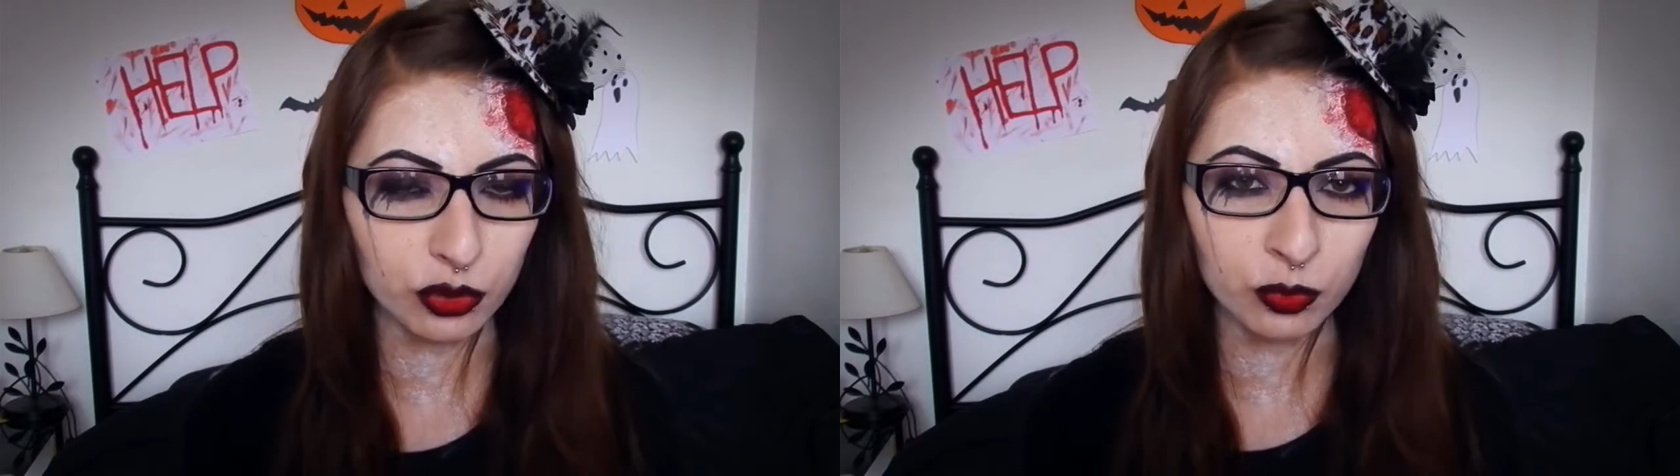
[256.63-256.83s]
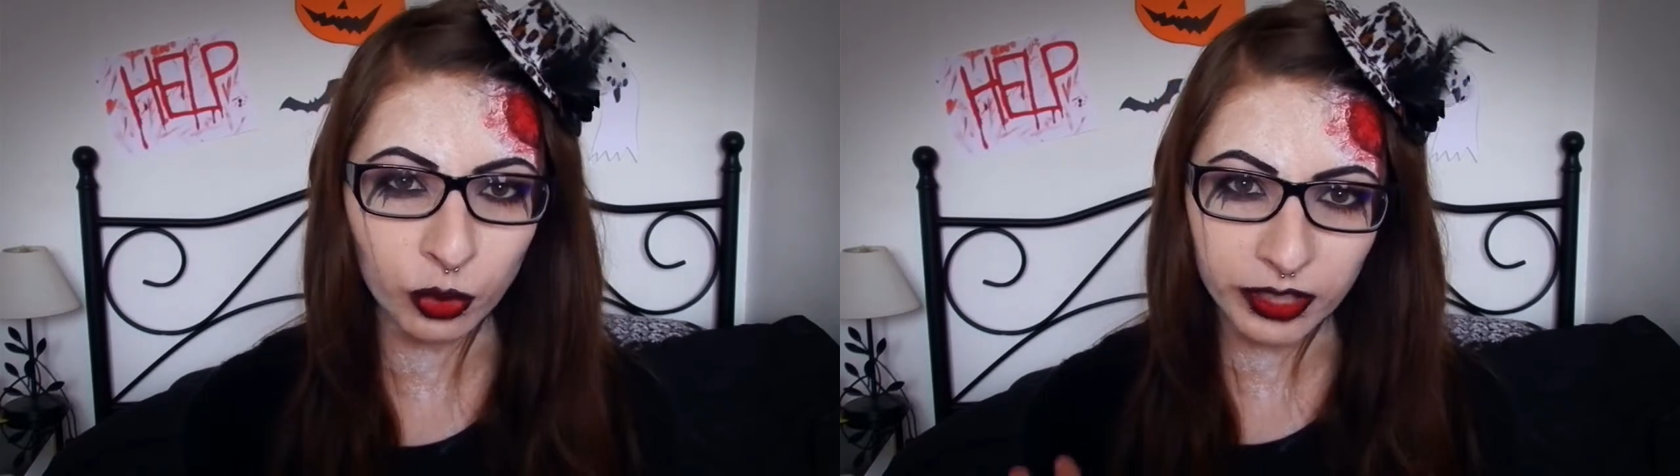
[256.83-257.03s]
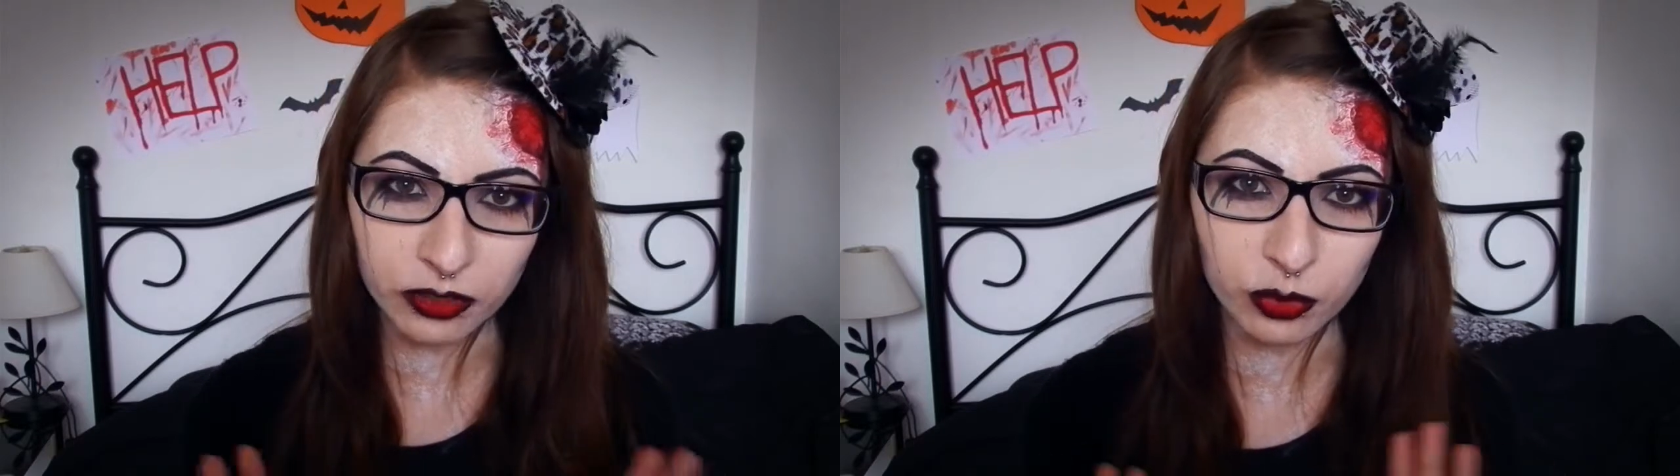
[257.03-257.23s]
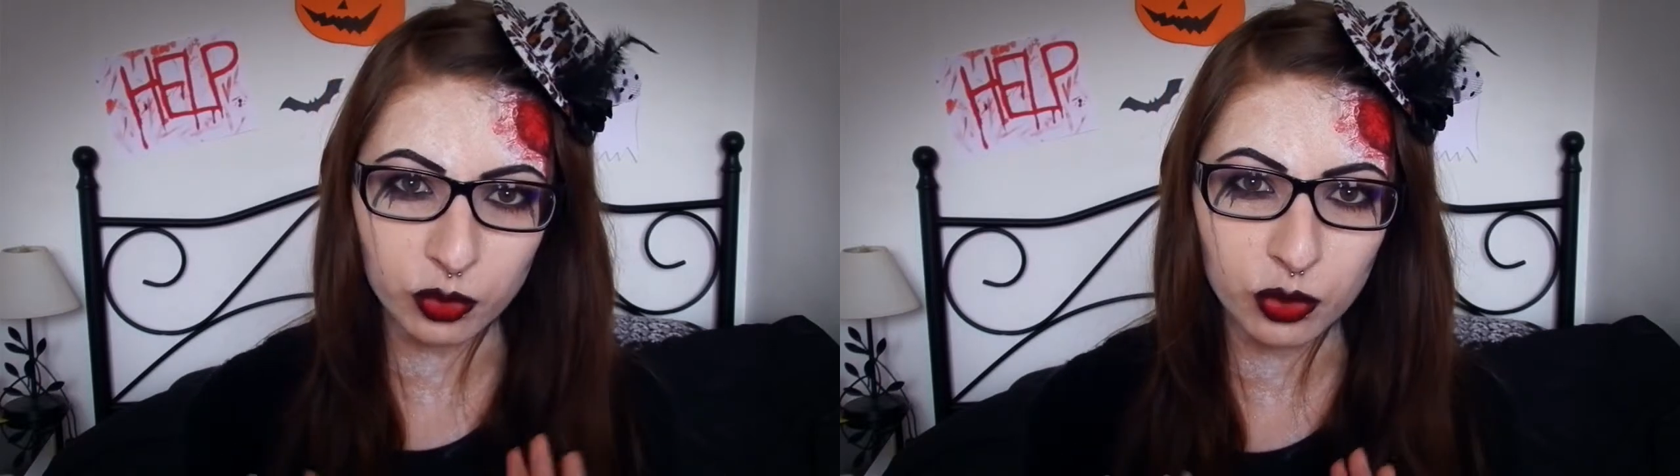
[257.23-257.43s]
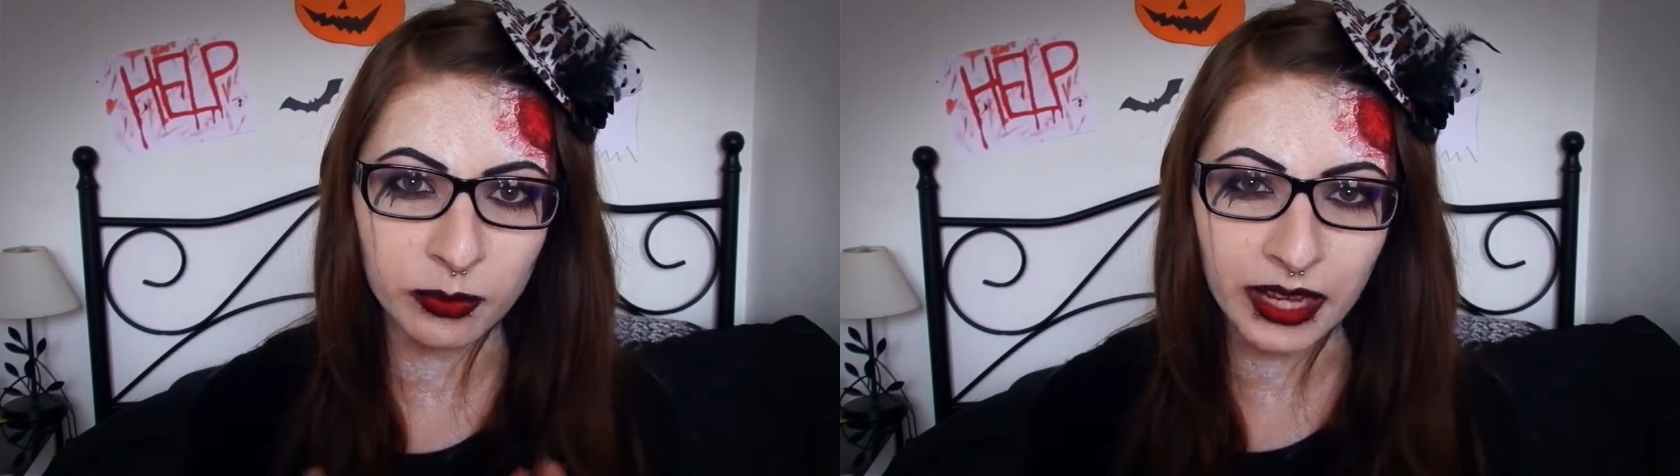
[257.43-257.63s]
de mourir dans
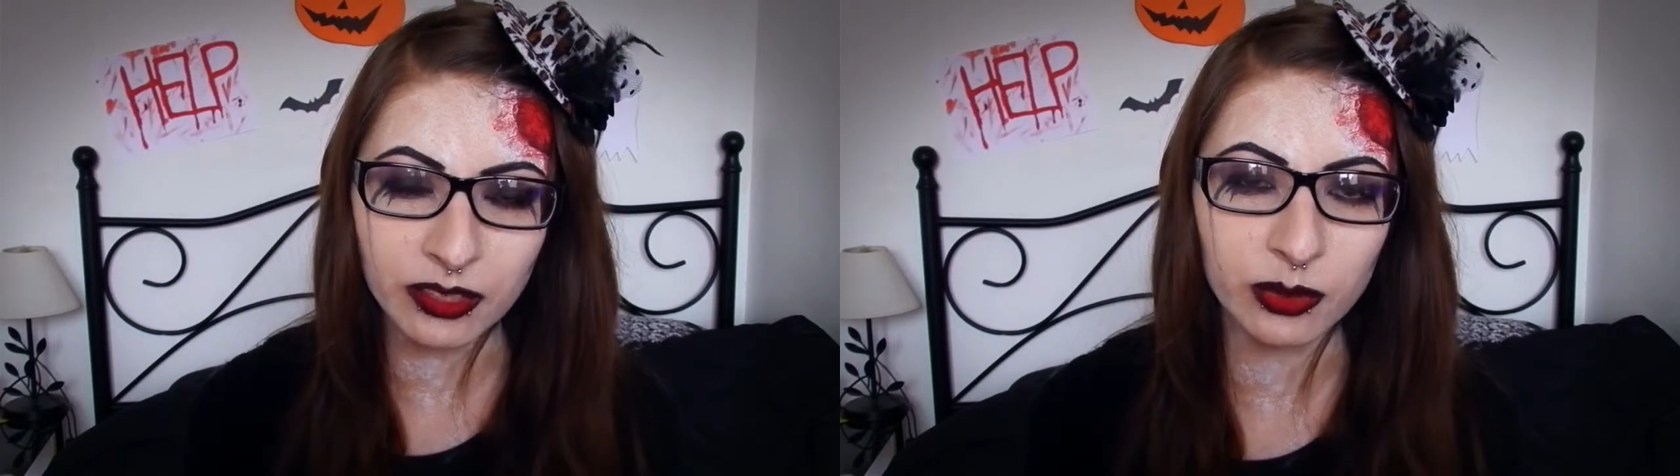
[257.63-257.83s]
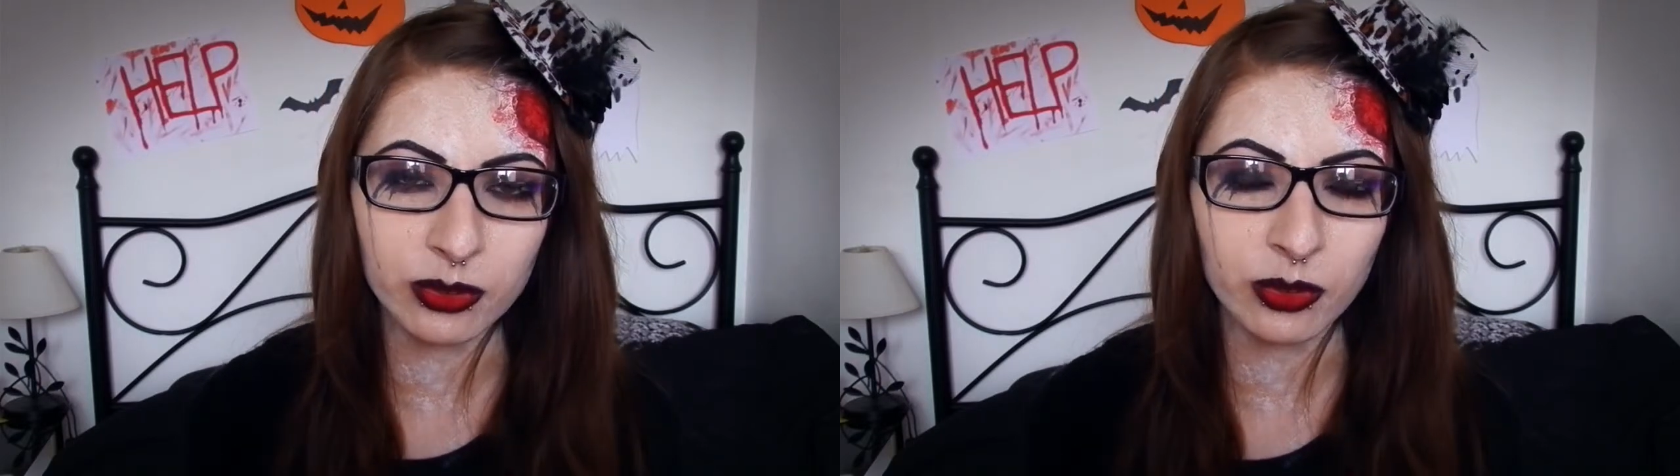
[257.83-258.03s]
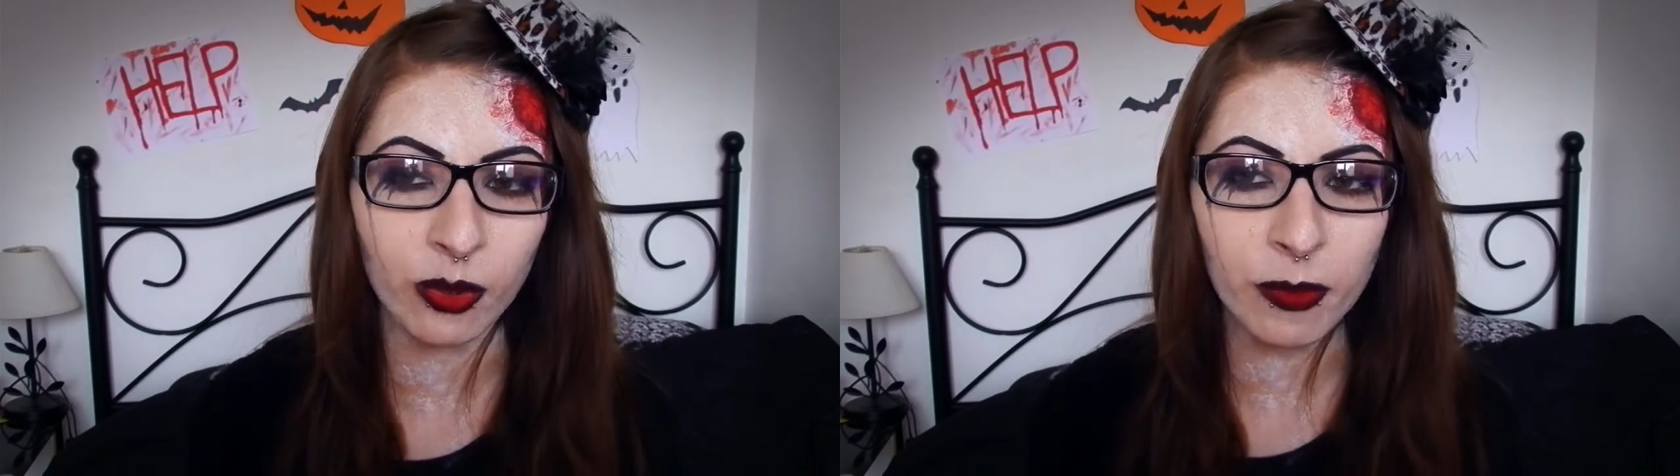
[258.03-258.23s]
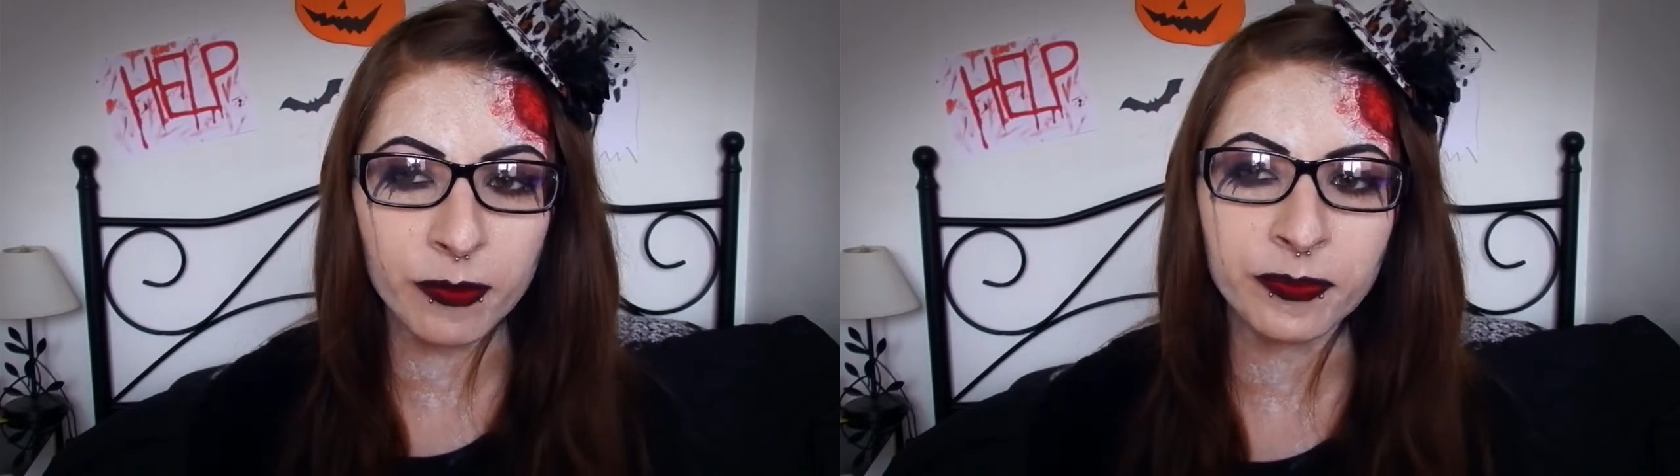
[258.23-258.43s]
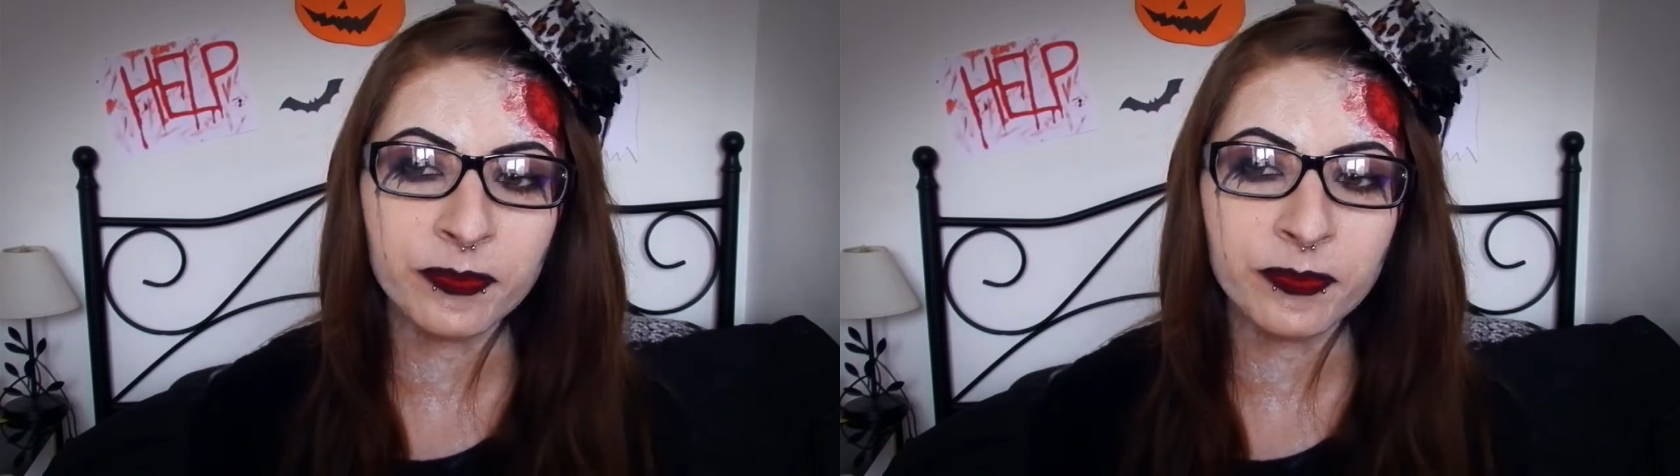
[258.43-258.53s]
une mare de sang.